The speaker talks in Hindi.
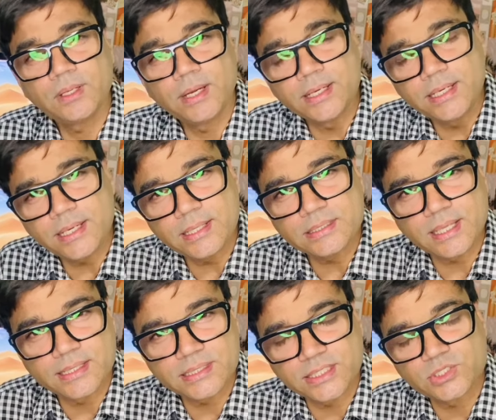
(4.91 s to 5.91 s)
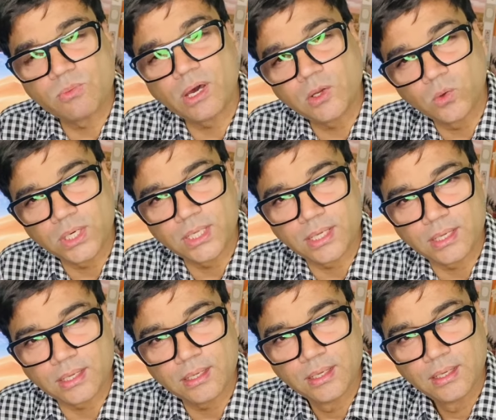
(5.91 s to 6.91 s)
किडनी का साइज इस्तेमाल होने के
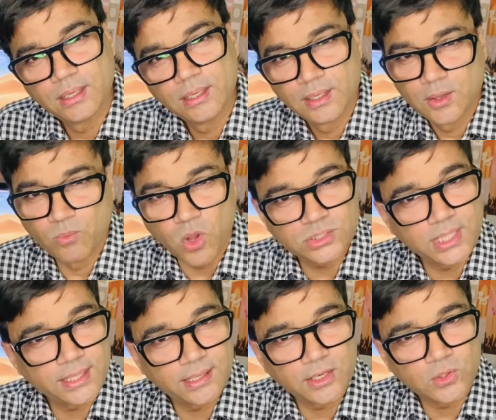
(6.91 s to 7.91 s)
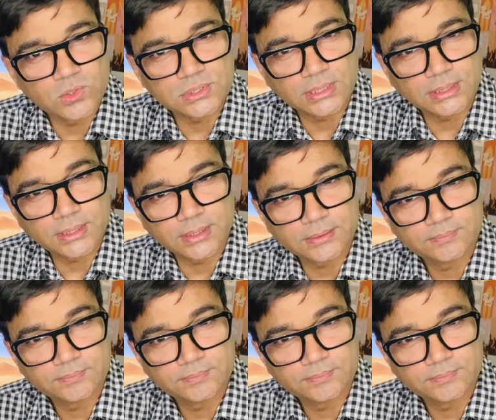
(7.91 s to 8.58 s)
बहुत सारे कारण हो सकते हैं